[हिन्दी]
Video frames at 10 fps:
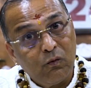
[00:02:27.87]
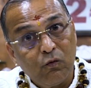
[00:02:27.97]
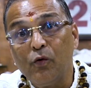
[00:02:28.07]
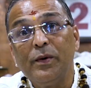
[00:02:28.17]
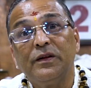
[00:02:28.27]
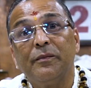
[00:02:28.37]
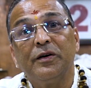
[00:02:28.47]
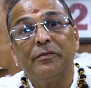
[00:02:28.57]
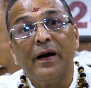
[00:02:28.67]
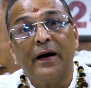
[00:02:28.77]
वो भी
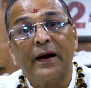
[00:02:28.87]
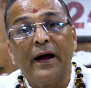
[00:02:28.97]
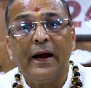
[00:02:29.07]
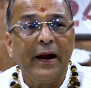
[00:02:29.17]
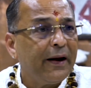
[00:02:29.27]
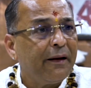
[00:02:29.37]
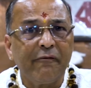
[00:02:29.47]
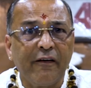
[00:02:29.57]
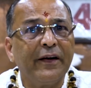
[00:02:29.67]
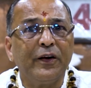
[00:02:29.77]
समझ में आ रहा है यानी
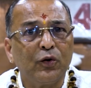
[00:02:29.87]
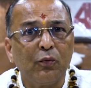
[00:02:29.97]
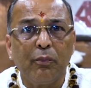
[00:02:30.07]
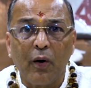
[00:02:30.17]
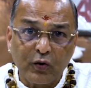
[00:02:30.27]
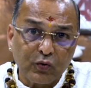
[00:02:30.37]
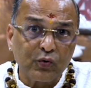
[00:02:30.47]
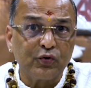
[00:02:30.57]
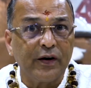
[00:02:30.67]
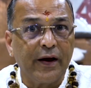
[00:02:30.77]
फ़ायदे तो बहुत
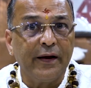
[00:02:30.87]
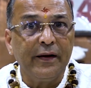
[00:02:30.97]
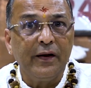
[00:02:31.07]
कुछ है